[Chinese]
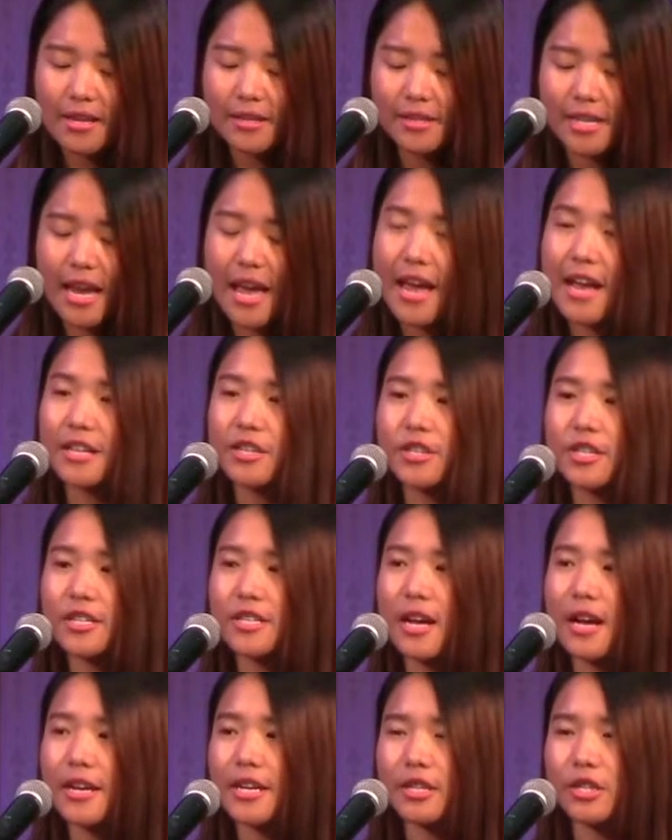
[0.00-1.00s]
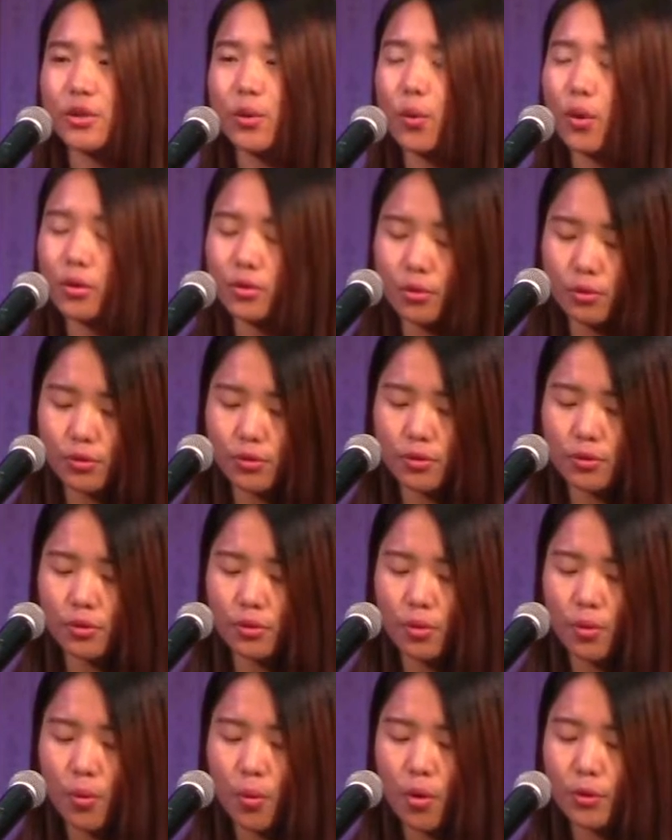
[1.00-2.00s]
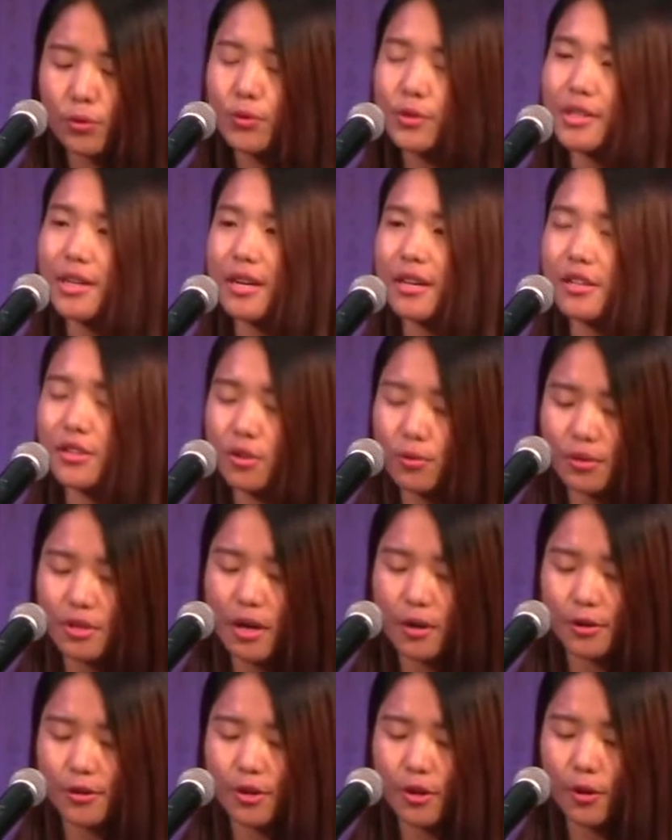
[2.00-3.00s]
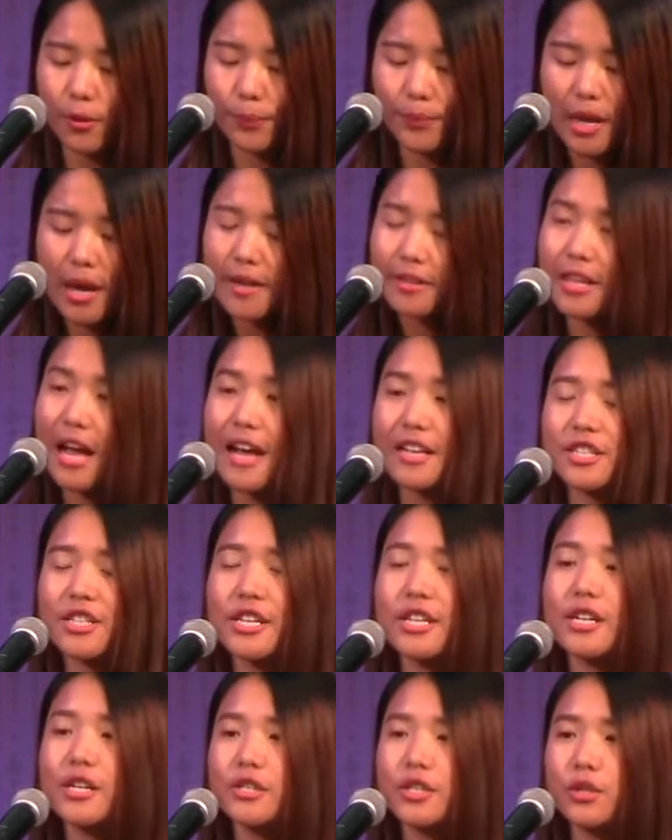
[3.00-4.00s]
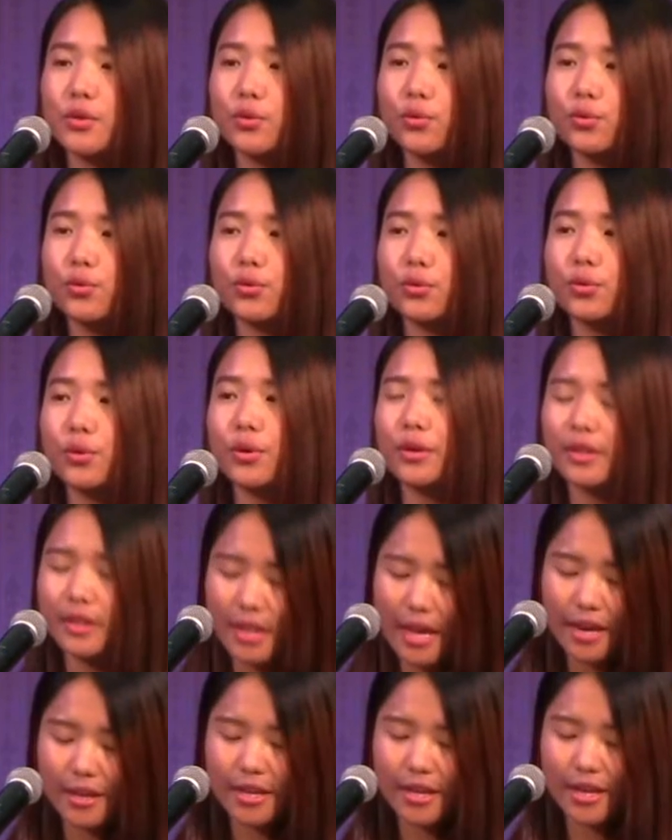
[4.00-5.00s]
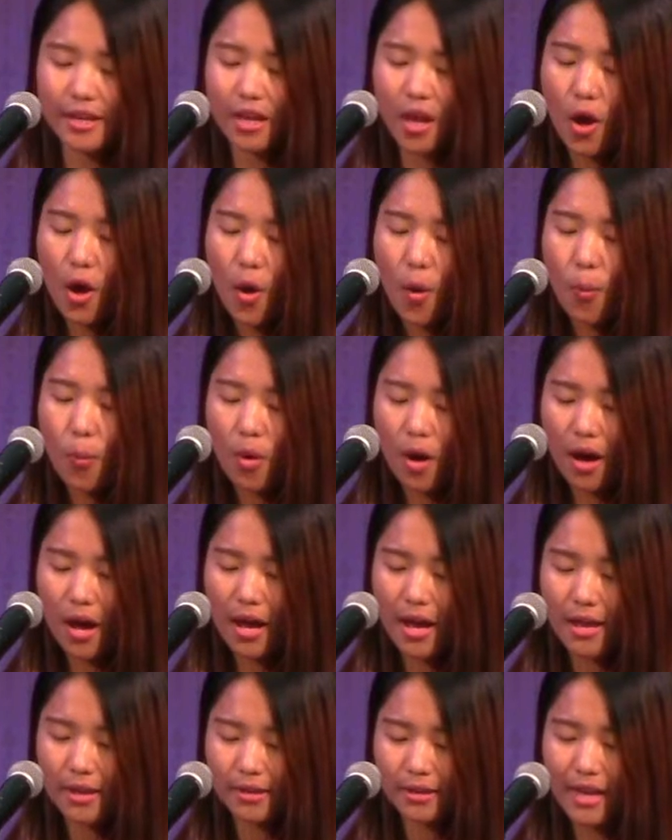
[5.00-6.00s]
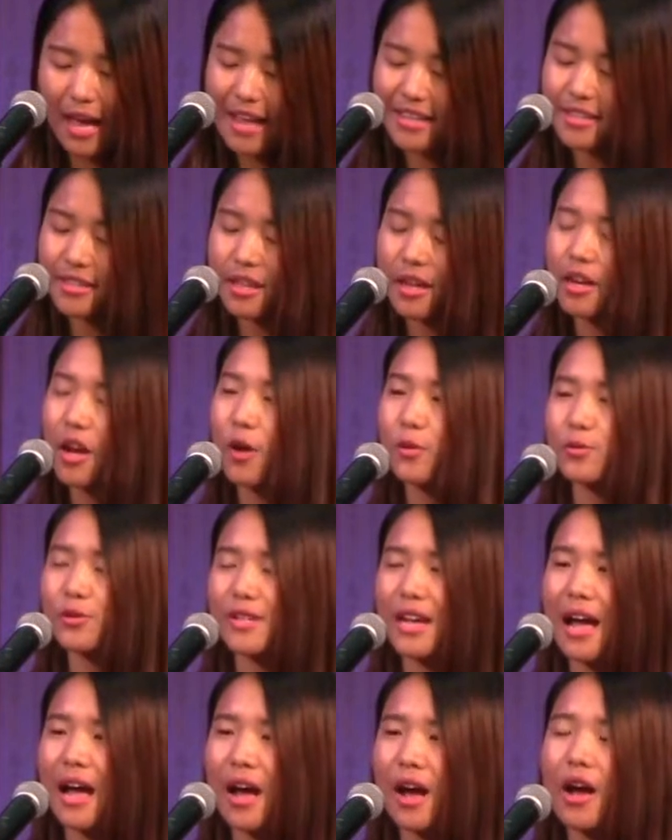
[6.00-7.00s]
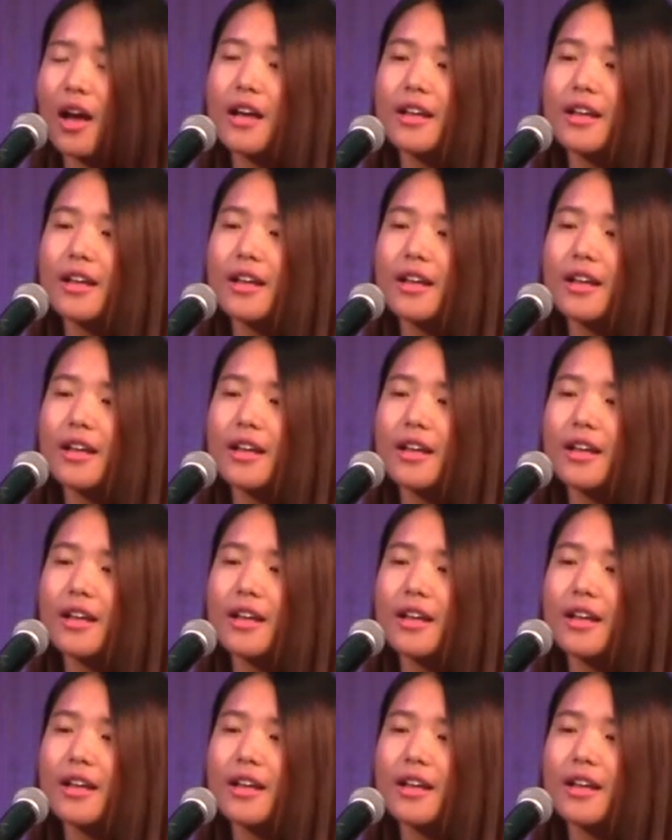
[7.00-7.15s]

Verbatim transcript: 在智障一次活动中，我遇见了邹教授，他是一个基督徒。那一天，我很开心地告诉他，